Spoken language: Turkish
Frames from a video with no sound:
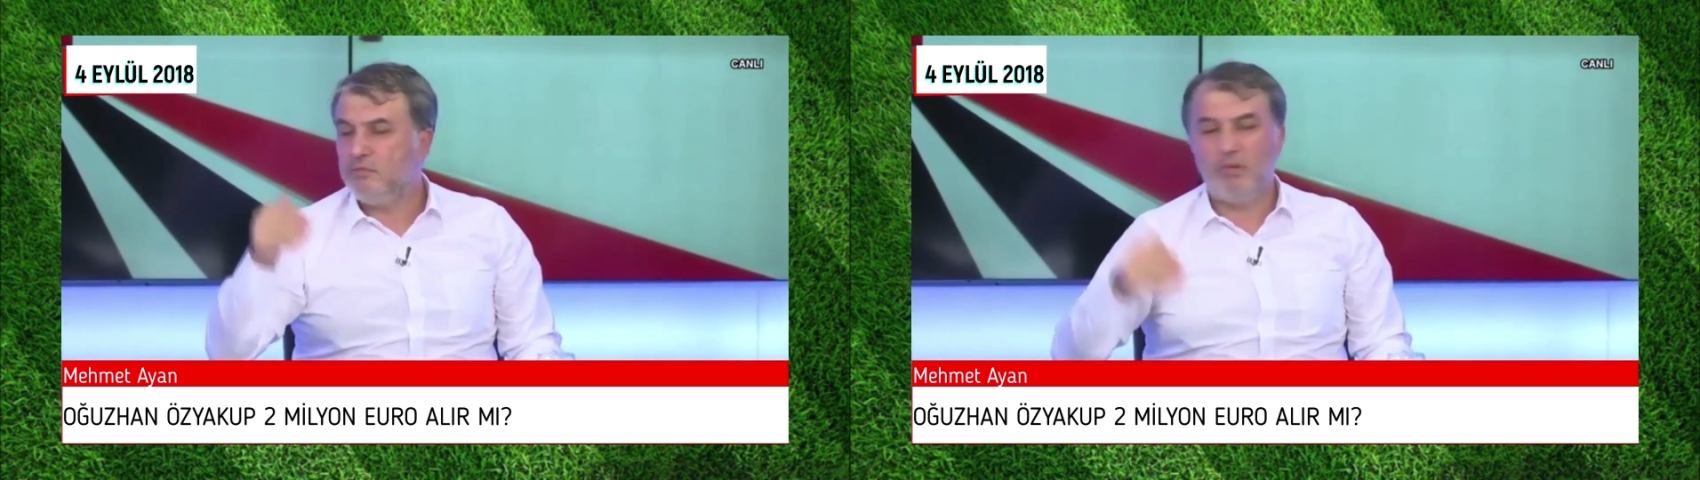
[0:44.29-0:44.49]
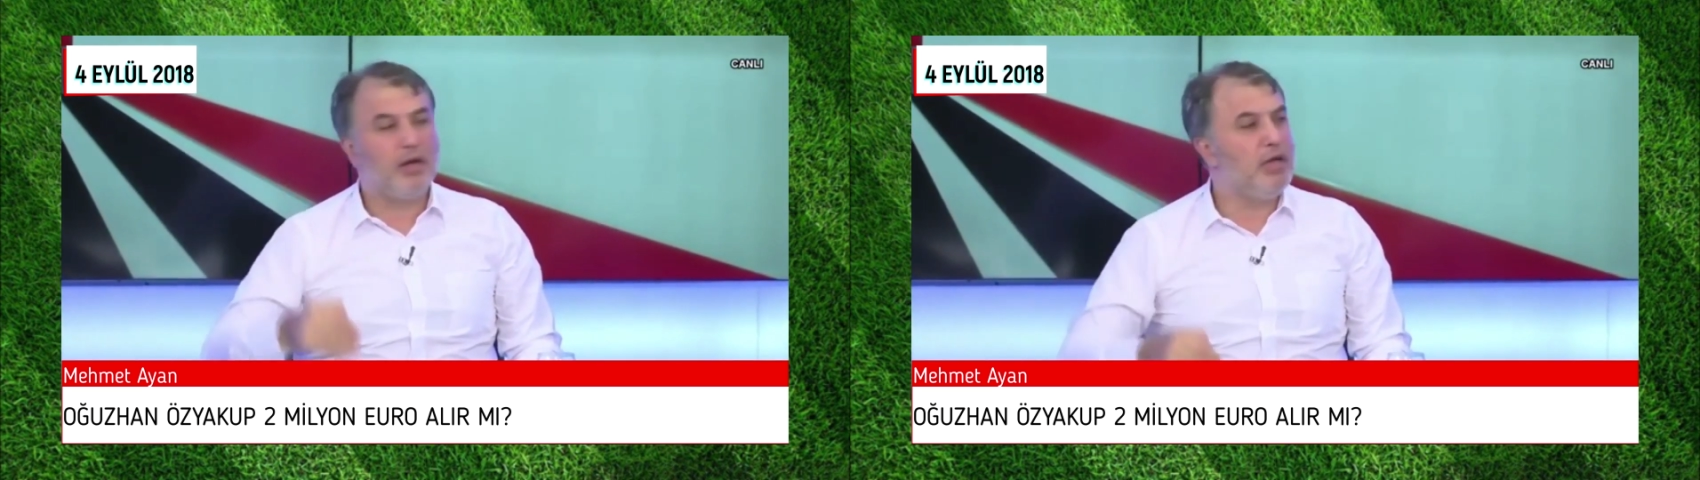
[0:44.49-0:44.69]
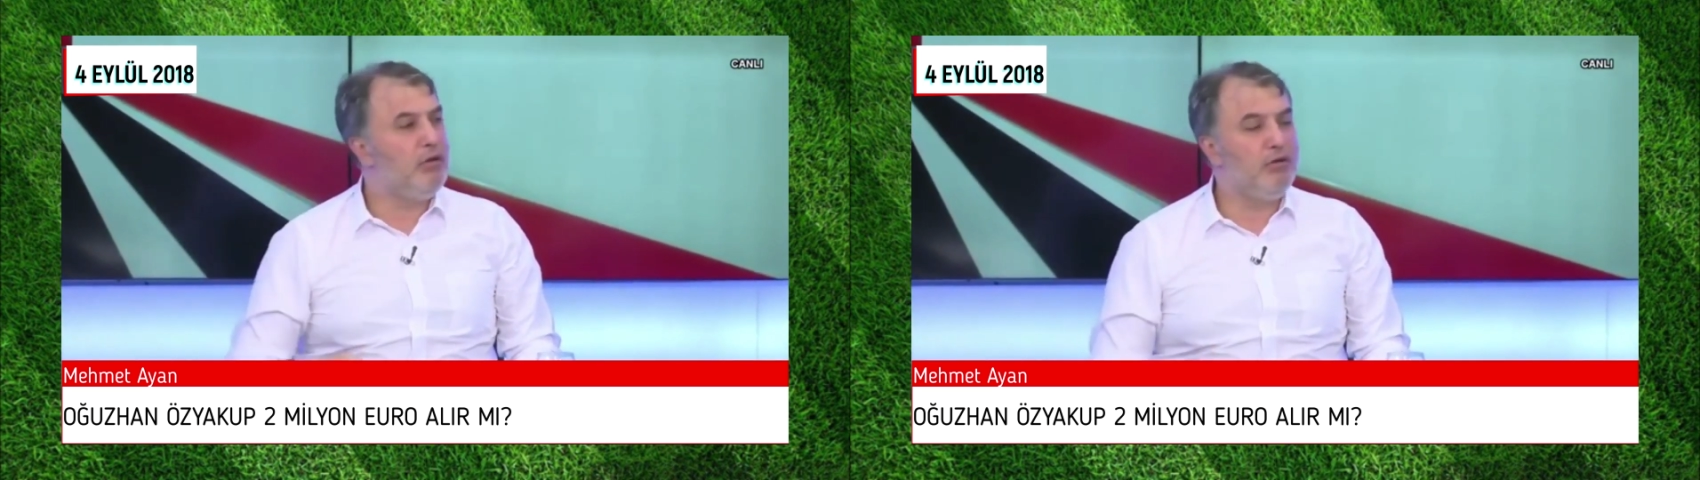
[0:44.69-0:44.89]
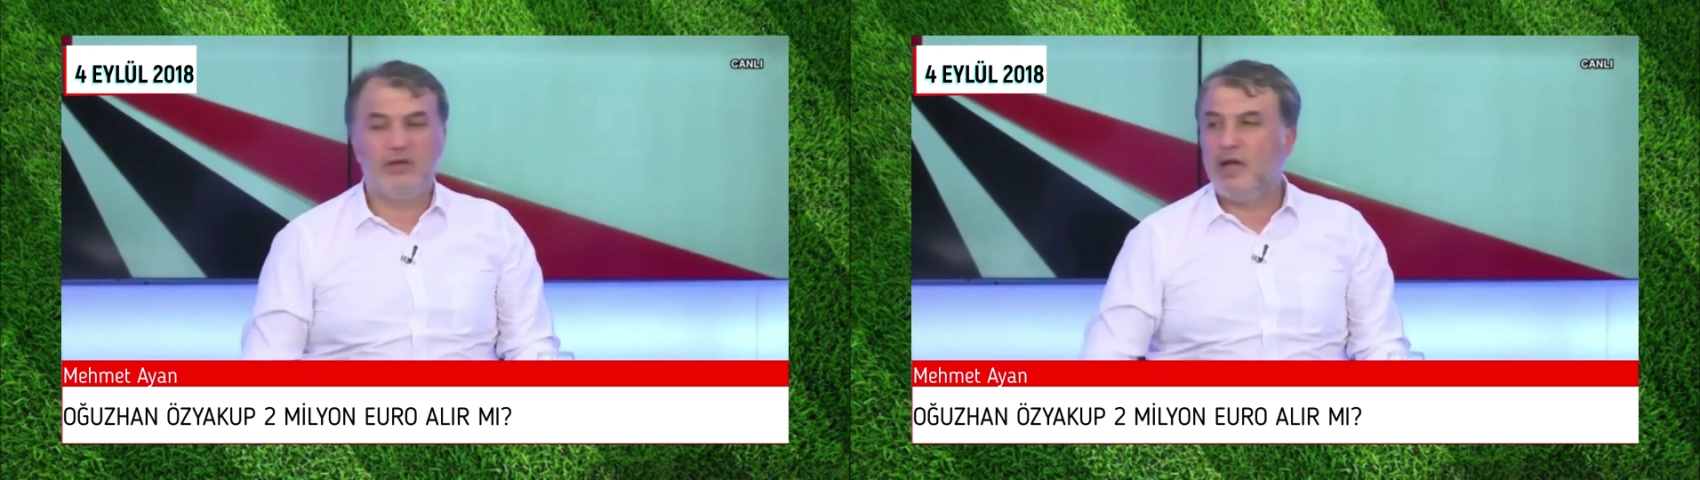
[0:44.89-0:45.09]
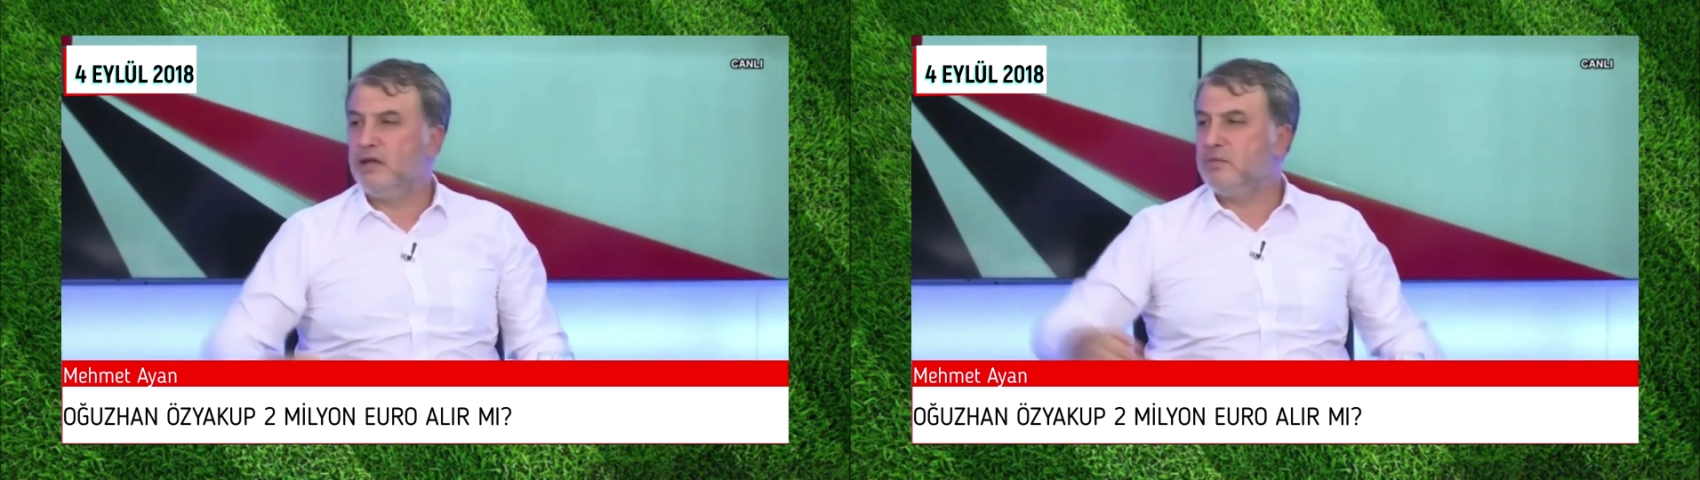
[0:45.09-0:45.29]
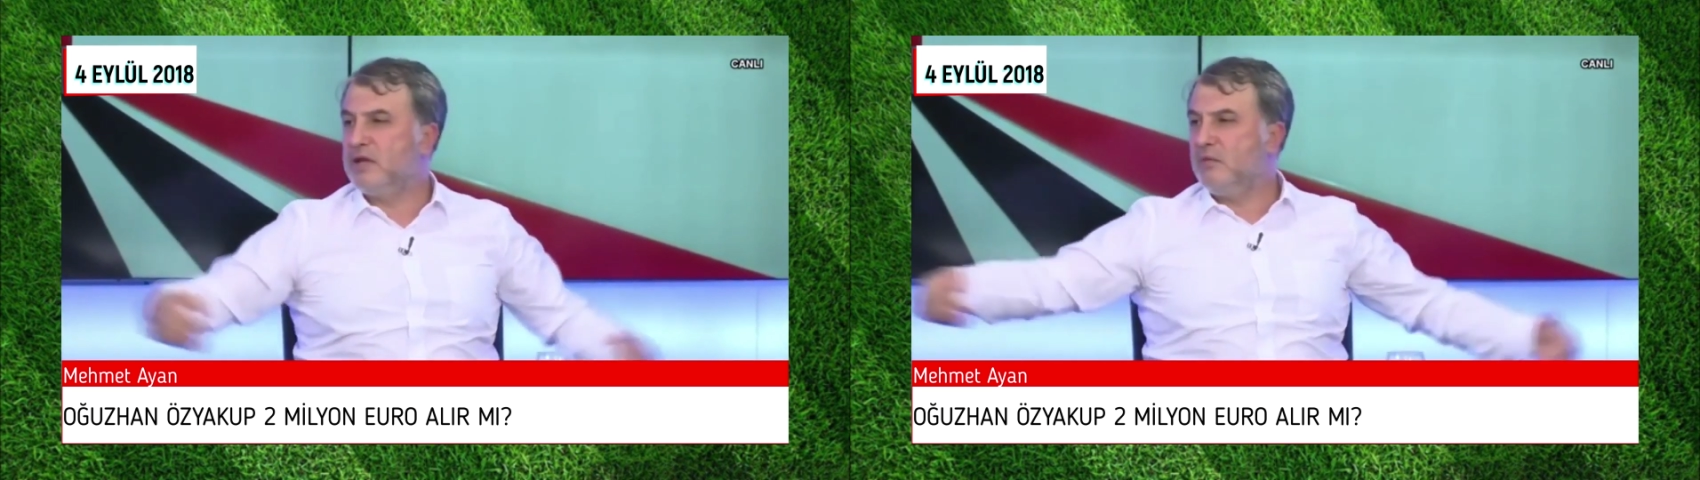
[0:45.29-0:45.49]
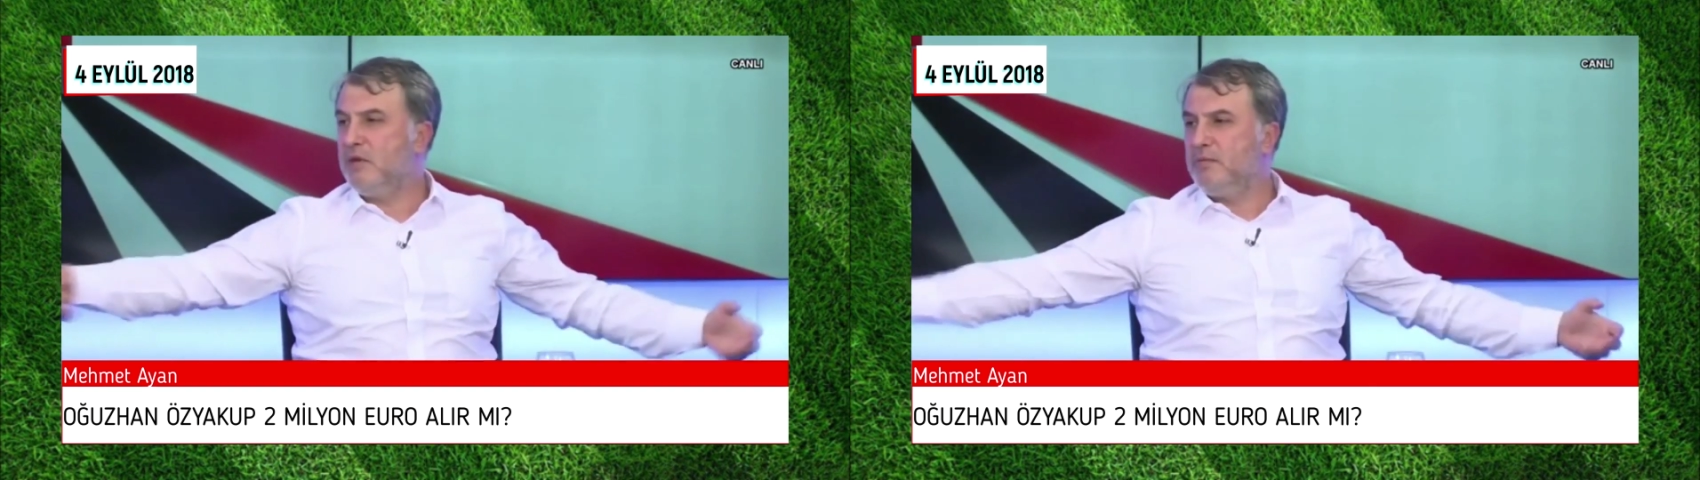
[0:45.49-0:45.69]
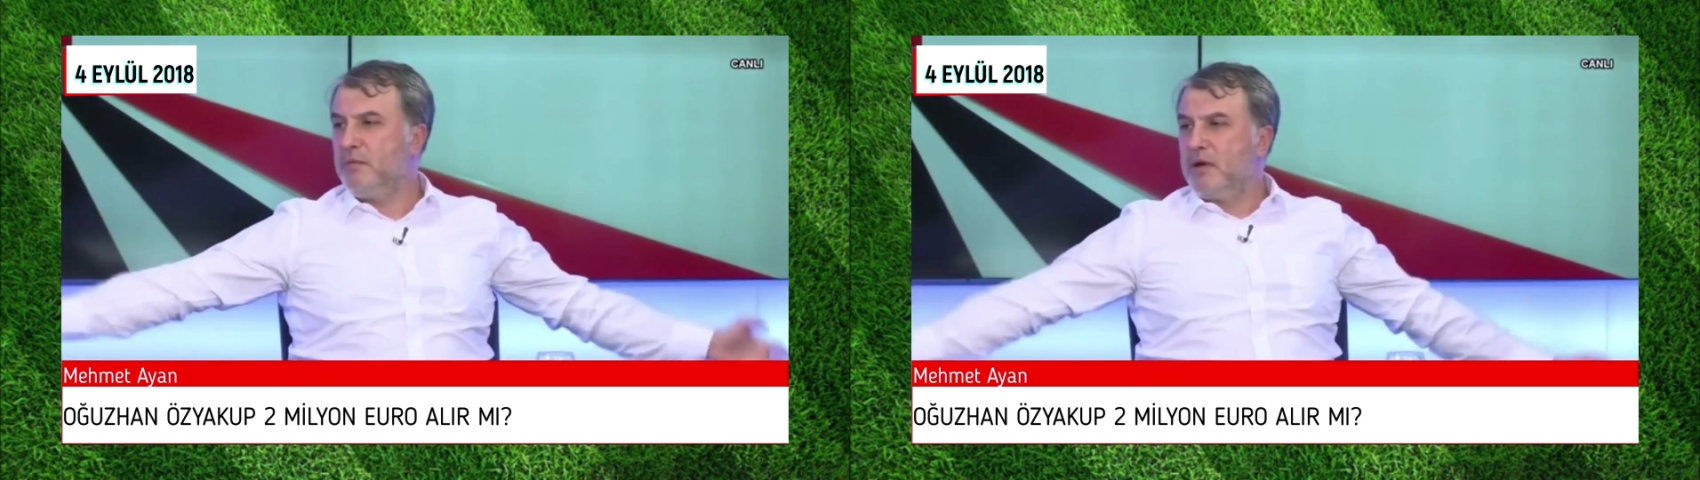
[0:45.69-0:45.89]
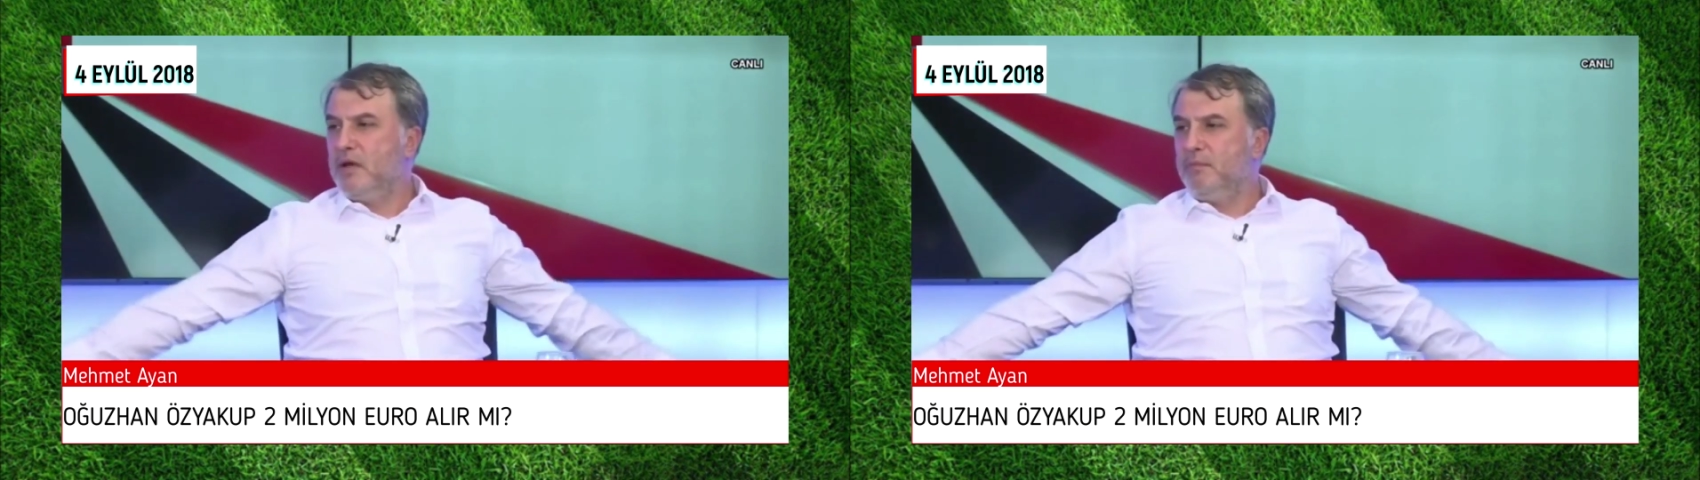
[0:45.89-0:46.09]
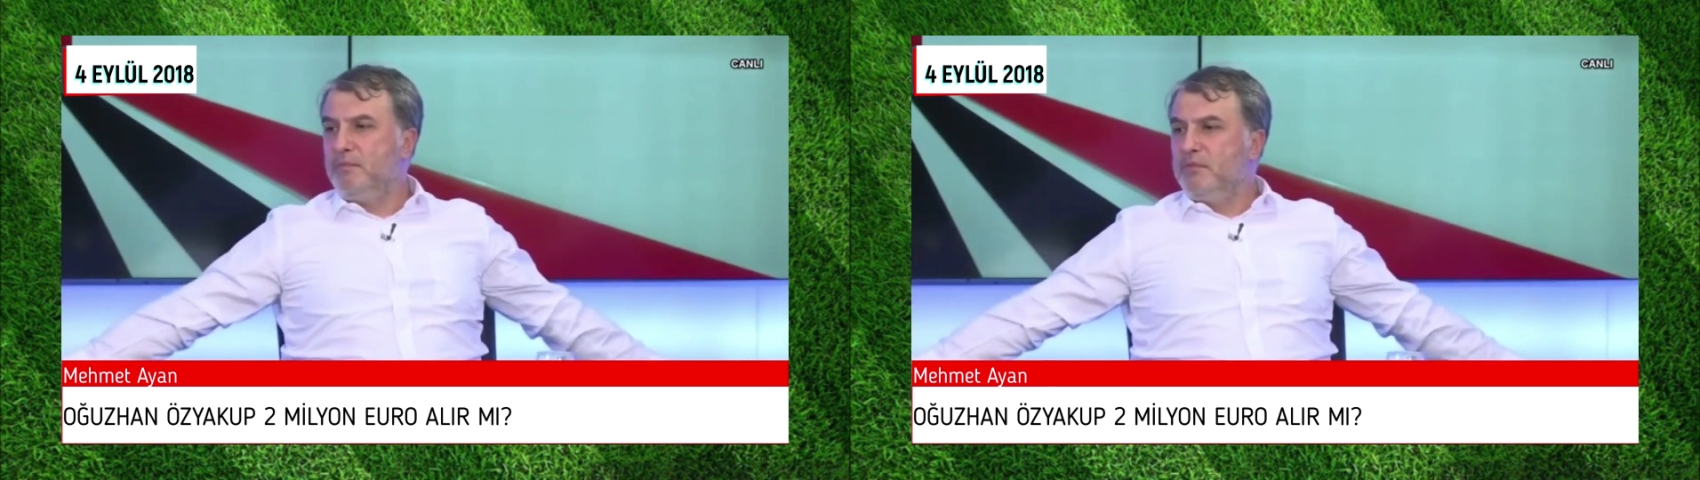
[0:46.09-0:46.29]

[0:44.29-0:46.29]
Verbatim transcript: Parayı yükseltip salma yapıp kalıp